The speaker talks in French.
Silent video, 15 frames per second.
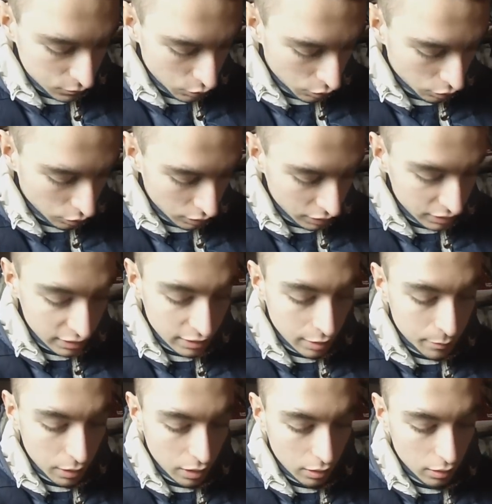Donc euh, n'hésitez
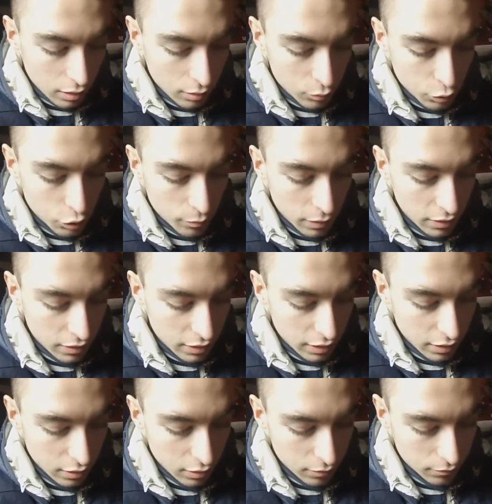pas à me
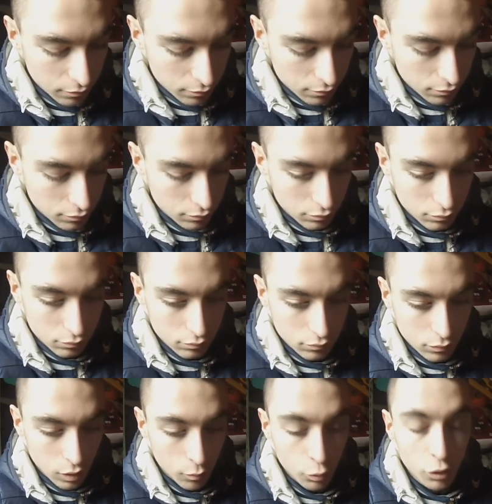demander euh,
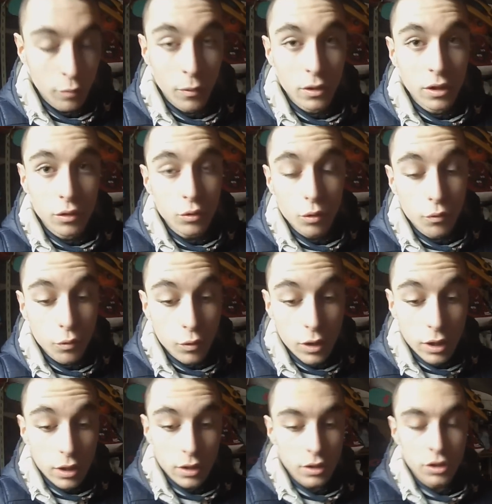à me demander ce que vous
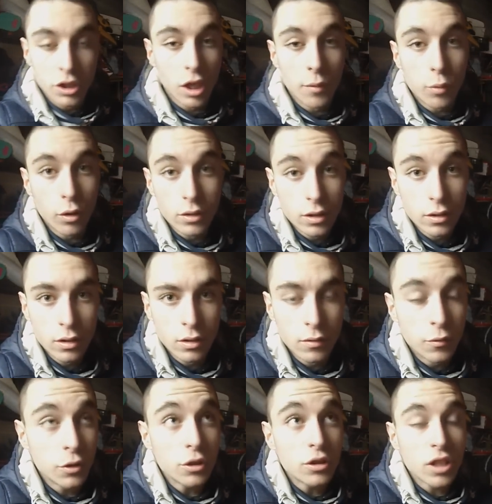voulez et je réponds. Euh,
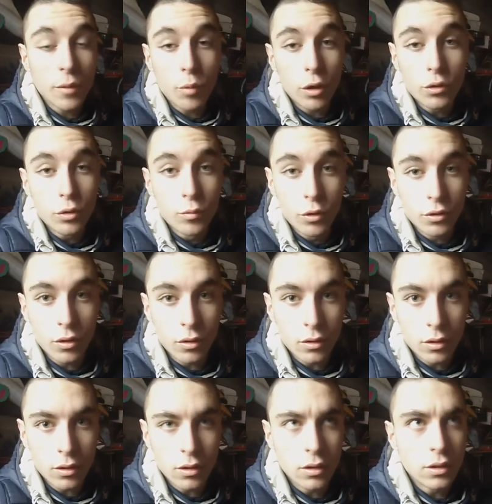je réponds à tout le monde.
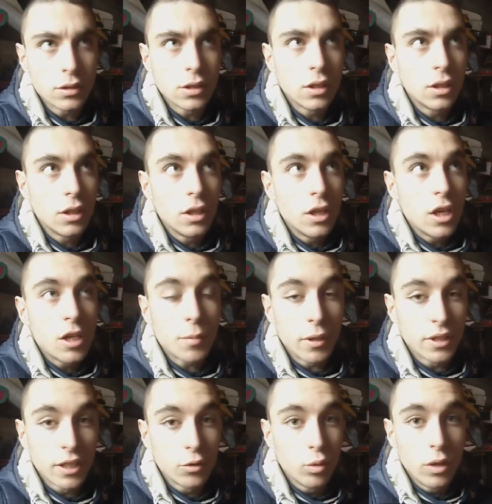Donc je
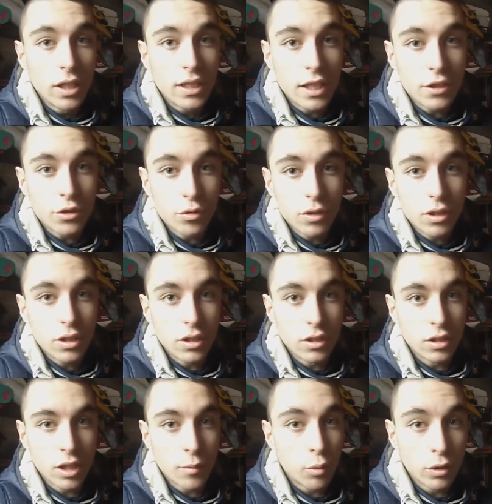prendrai toutes les questions et
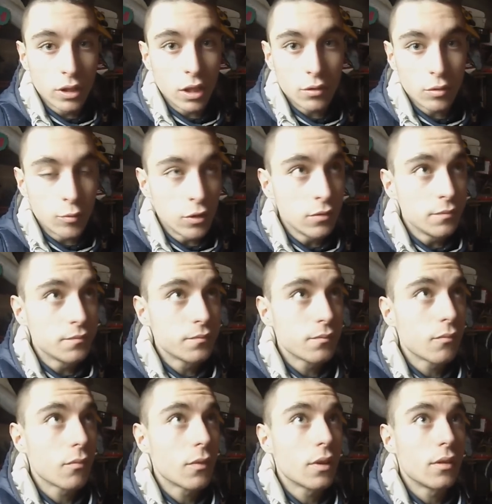je répondrai à tout le monde.
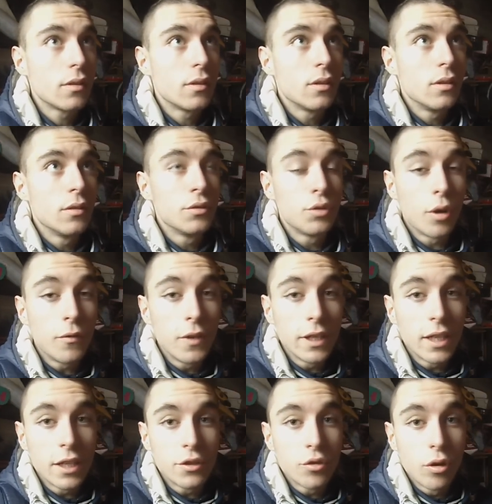Sauf les
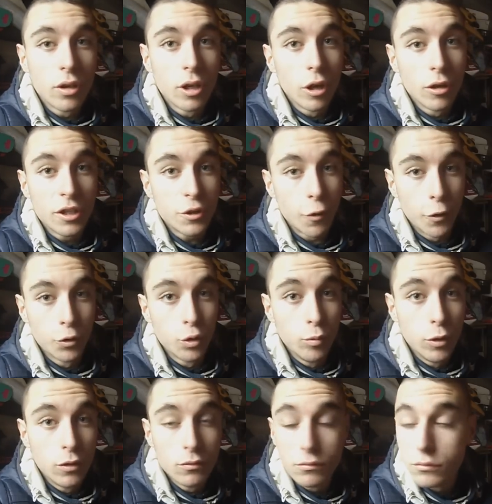questions qui sont en double.